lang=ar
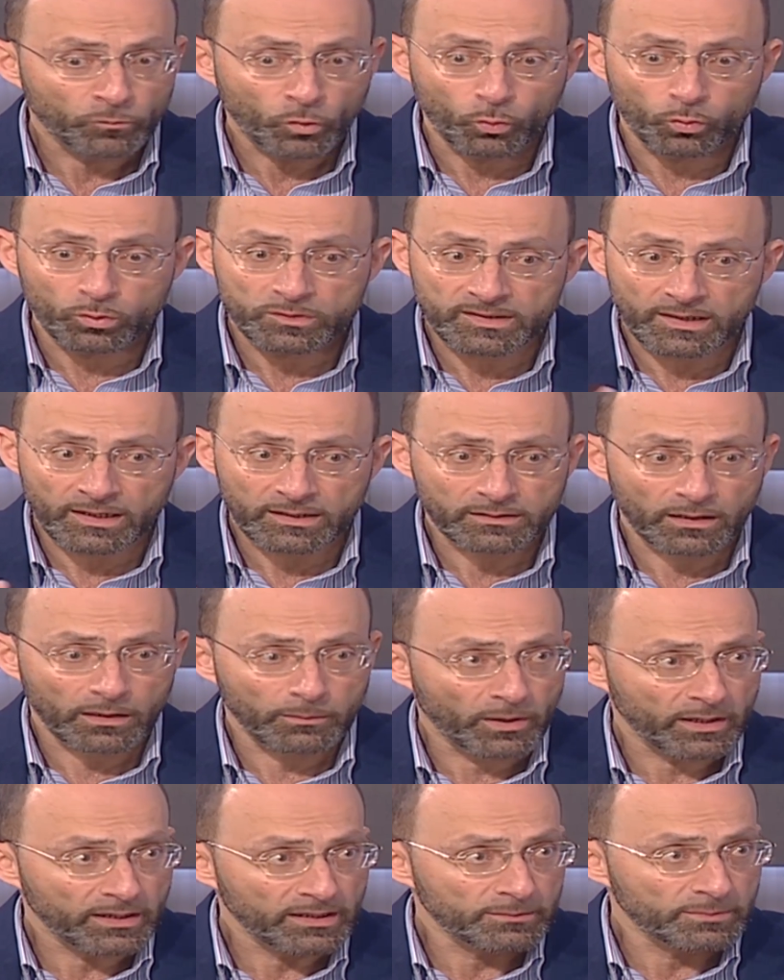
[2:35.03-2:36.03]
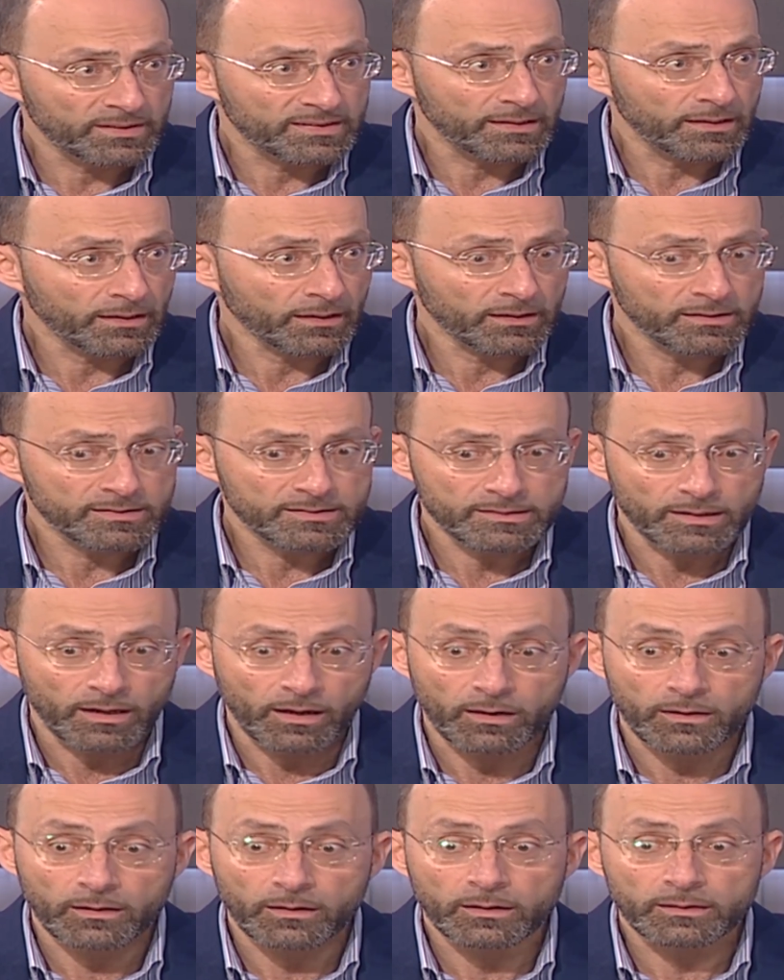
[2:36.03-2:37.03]
وساعتها المريض بصير يحس
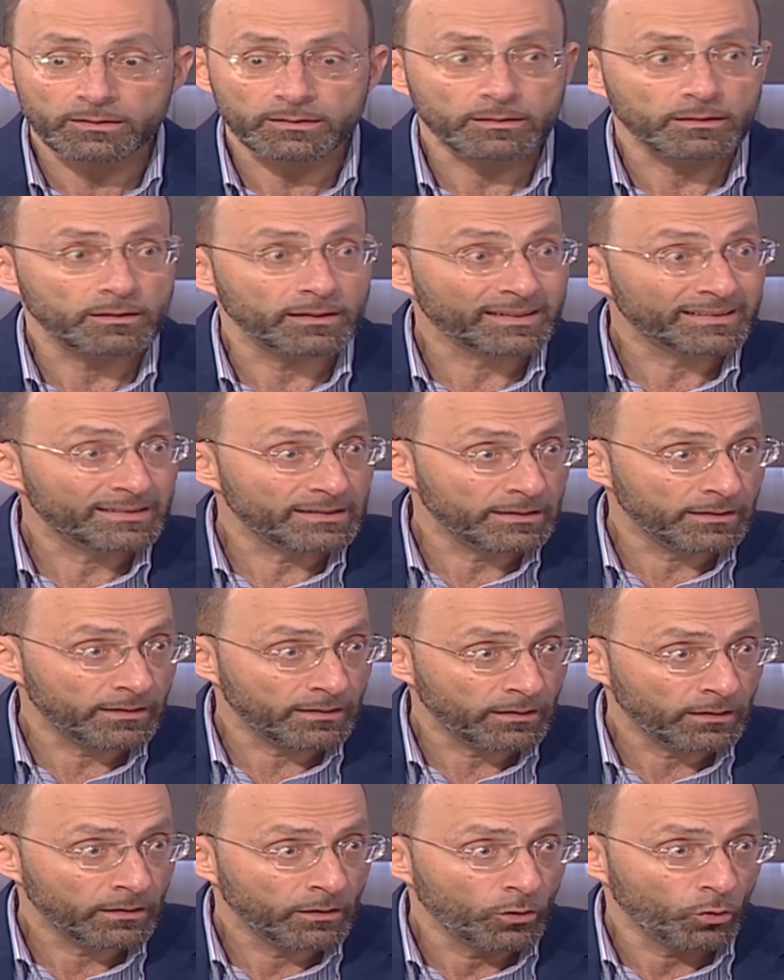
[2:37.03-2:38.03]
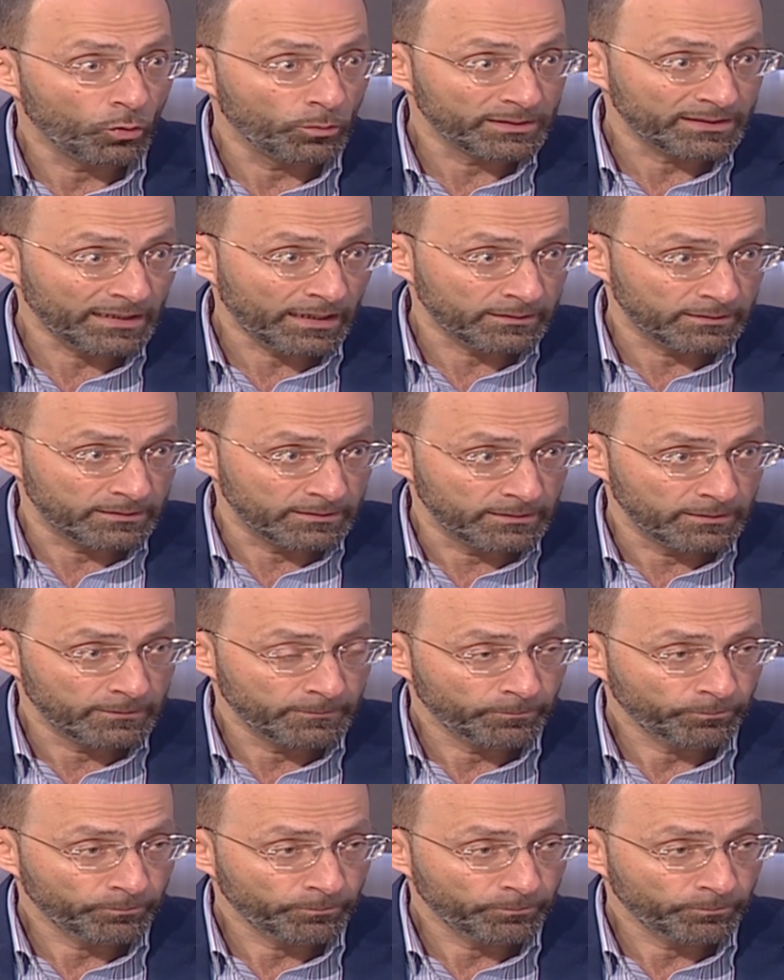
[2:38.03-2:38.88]
اعراض كثيره ومتعدده